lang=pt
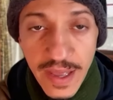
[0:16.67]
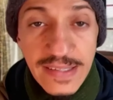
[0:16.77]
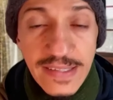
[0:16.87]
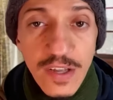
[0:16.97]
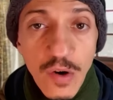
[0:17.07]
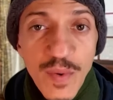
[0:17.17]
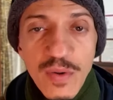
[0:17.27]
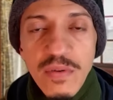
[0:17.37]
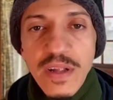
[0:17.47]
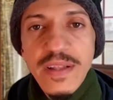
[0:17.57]
Existem
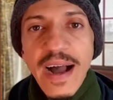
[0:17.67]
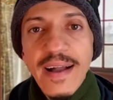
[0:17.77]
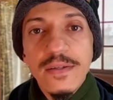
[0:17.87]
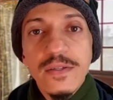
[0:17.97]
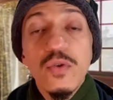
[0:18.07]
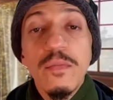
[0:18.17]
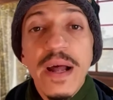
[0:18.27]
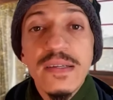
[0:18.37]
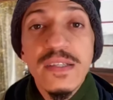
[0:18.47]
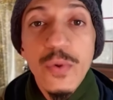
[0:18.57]
oportunidades no
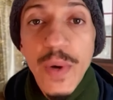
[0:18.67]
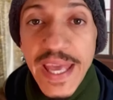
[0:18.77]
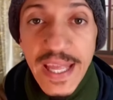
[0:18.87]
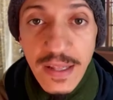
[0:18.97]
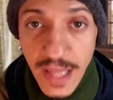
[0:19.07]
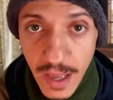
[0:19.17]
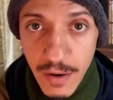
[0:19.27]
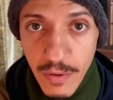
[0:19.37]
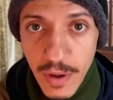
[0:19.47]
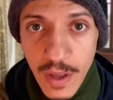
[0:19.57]
Brasil
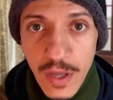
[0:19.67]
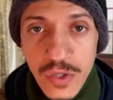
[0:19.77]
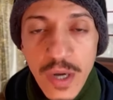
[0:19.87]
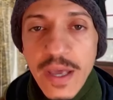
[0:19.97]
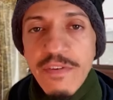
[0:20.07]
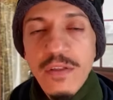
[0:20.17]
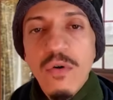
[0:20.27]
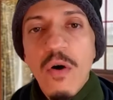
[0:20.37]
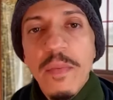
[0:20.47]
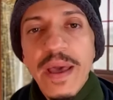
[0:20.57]
inteiro, só que
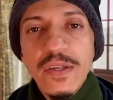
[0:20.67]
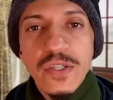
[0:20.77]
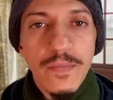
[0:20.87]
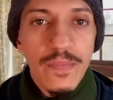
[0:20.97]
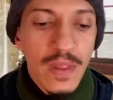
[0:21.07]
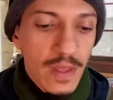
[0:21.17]
eventualmente